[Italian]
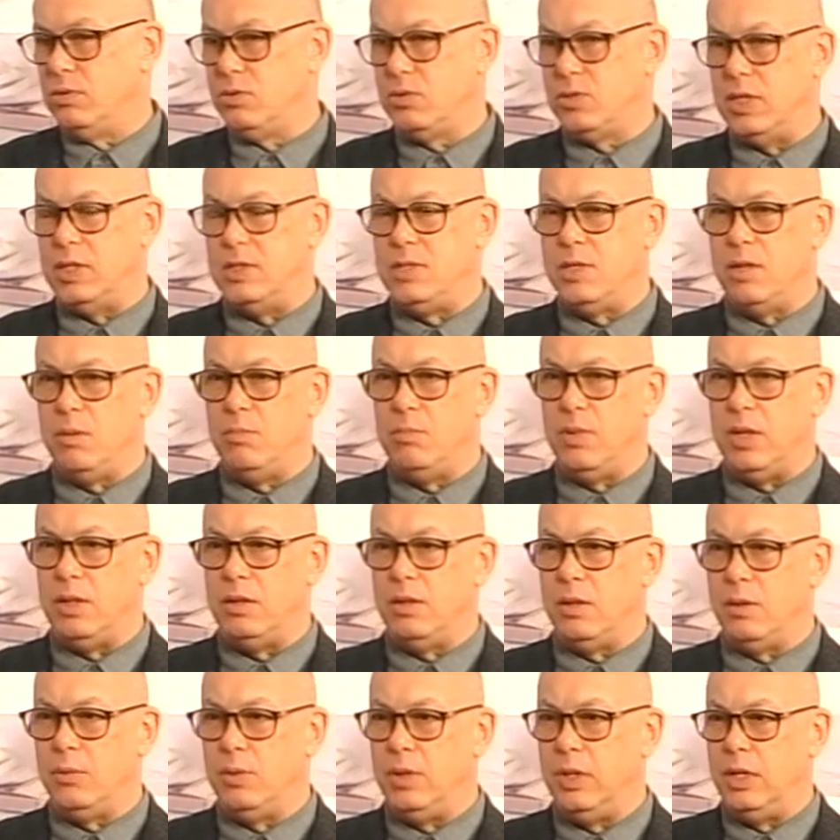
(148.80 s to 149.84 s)

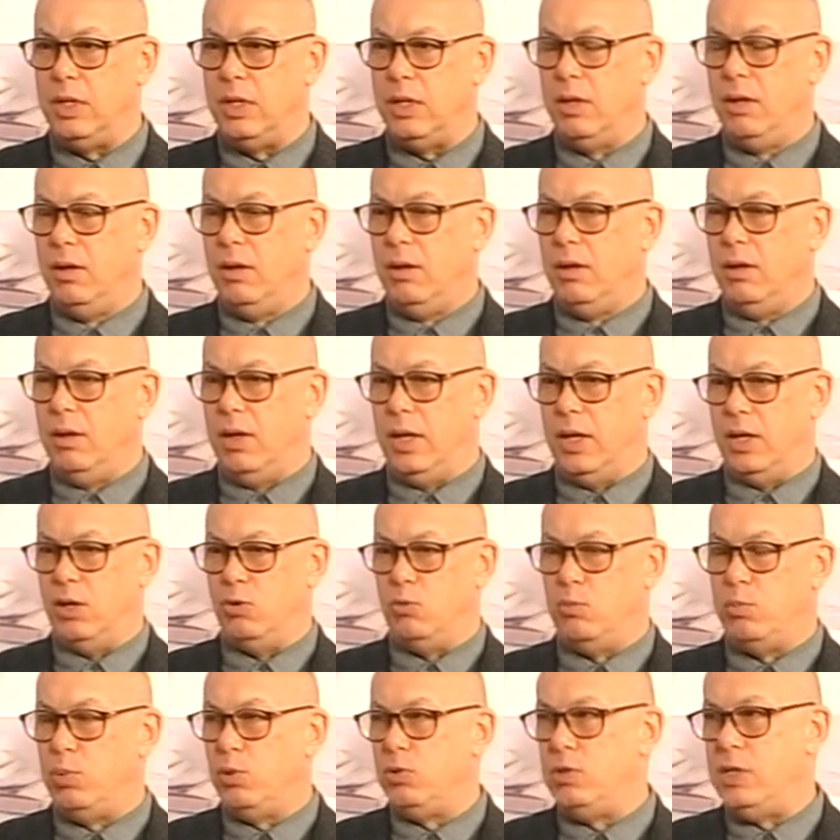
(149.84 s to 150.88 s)
sostanzialmente, quindi
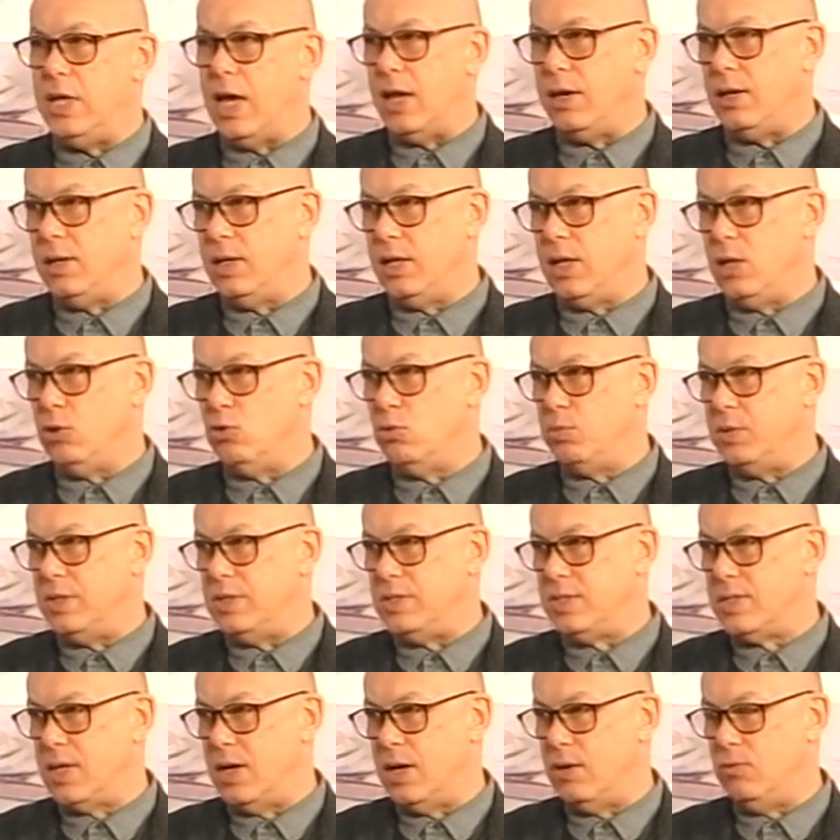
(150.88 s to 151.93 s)
erano un po' di anni che io
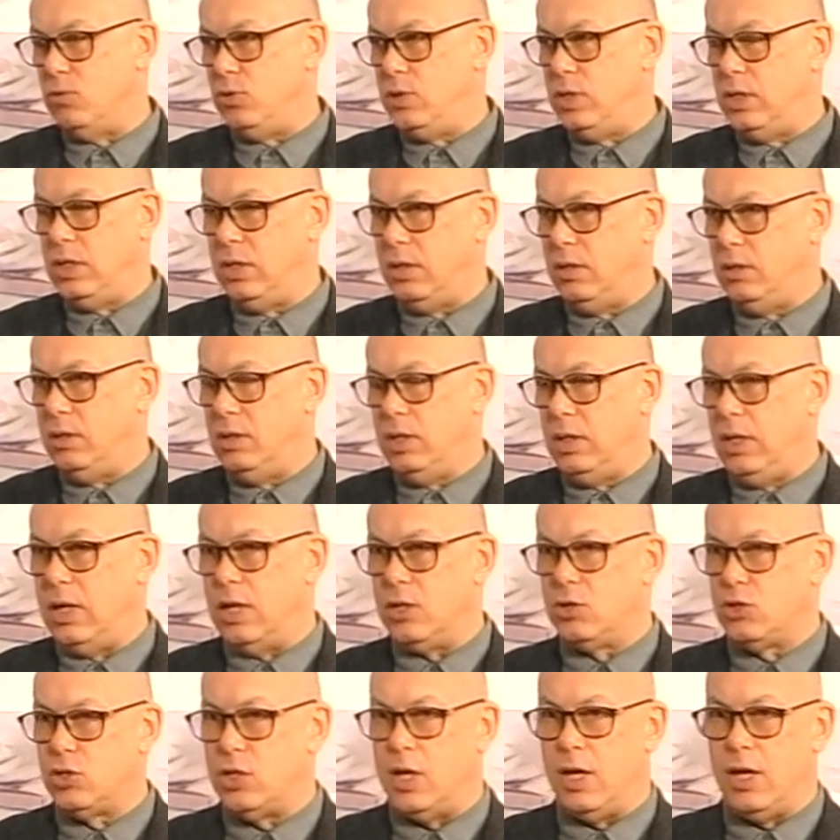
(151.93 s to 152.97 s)
pensavo di, di
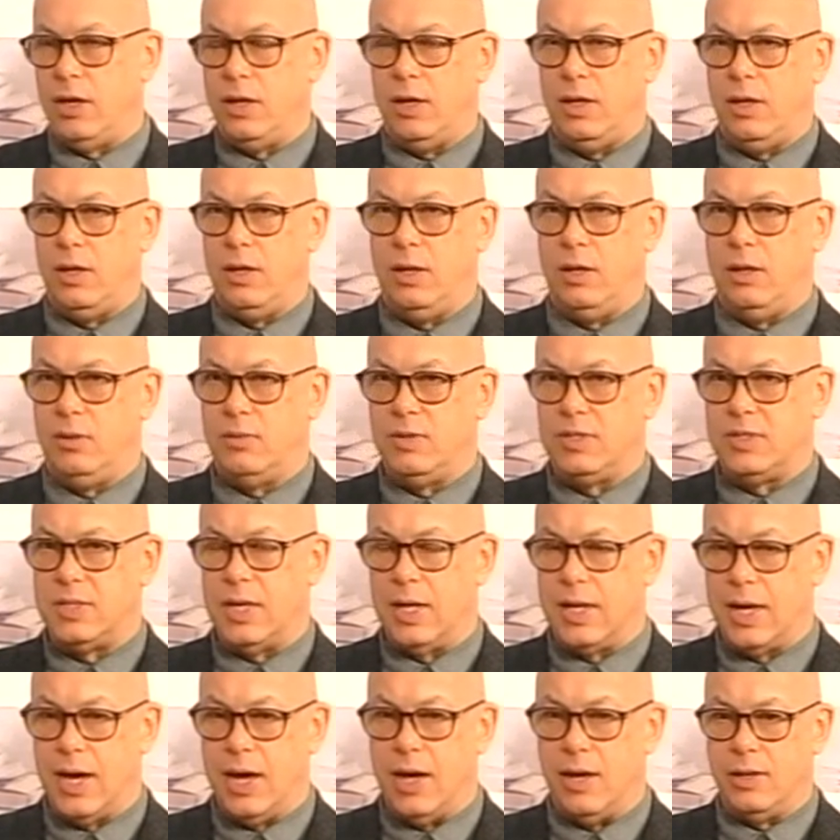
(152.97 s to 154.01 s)
lasciare
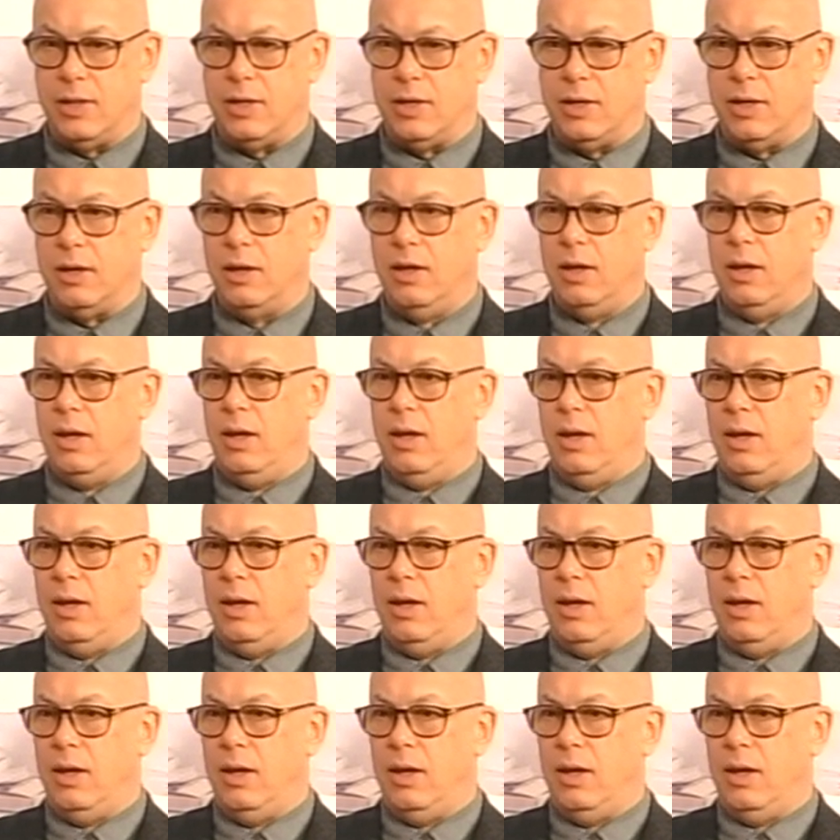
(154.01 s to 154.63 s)
questa carica,